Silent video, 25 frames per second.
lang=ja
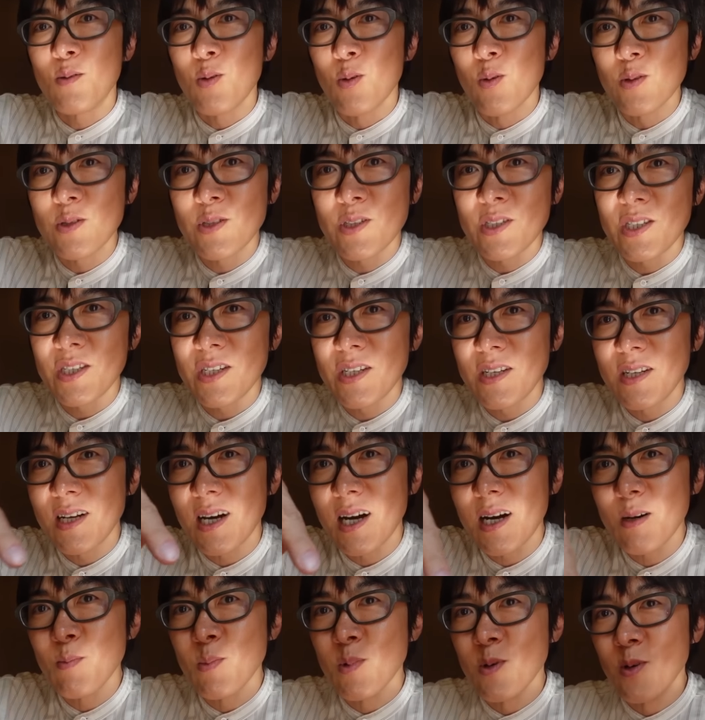どち
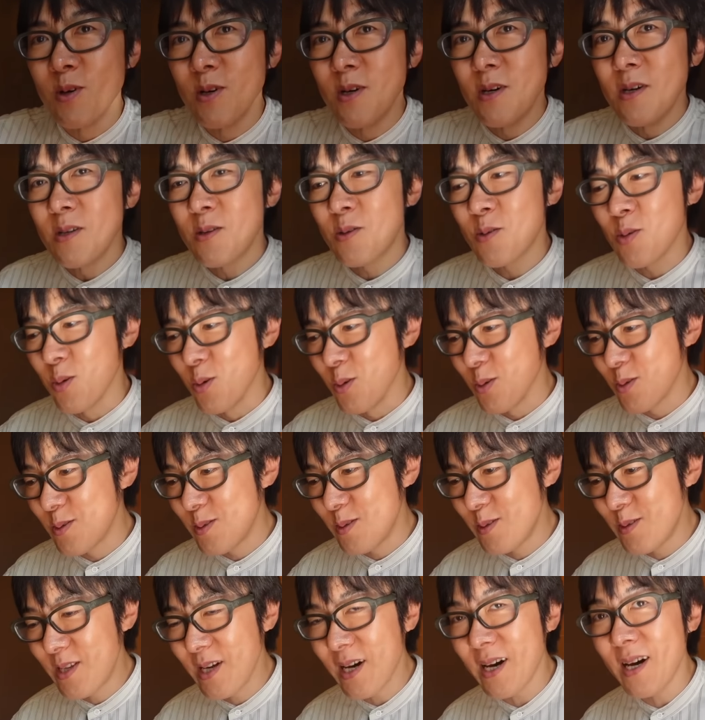らも
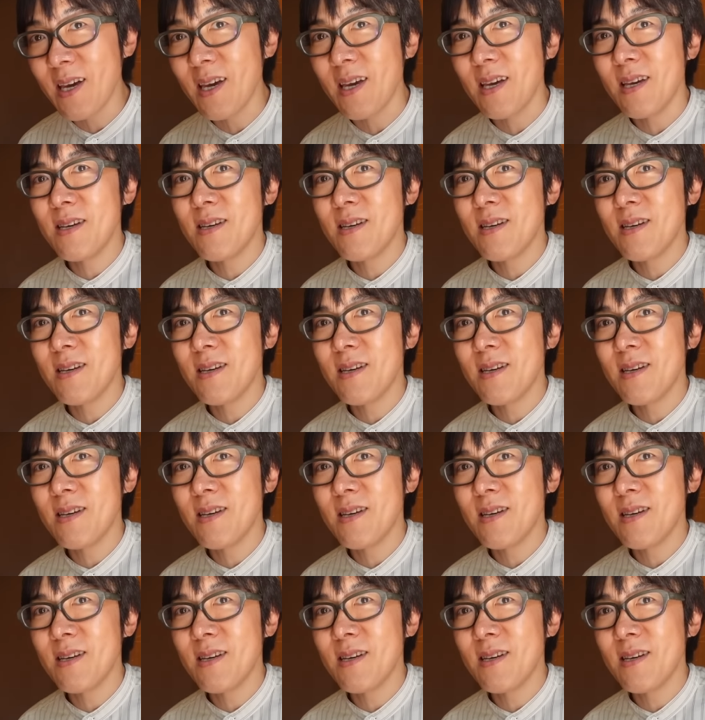特大。い